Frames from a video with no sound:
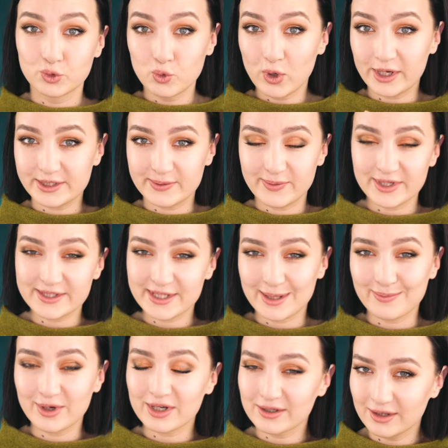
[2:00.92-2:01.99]
Ну, а теперь
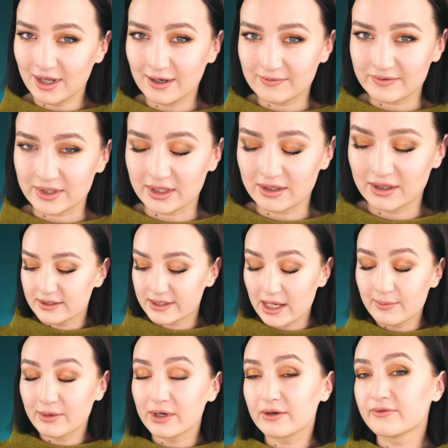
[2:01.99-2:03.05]
самое главное.
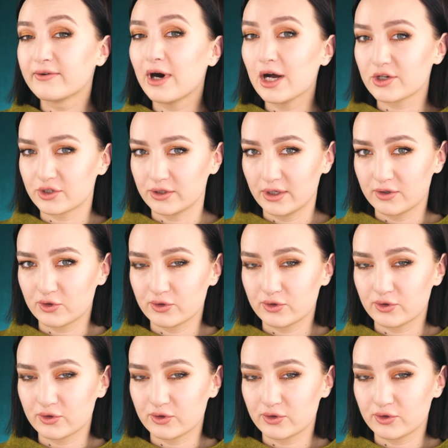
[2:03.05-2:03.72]
Самое важное,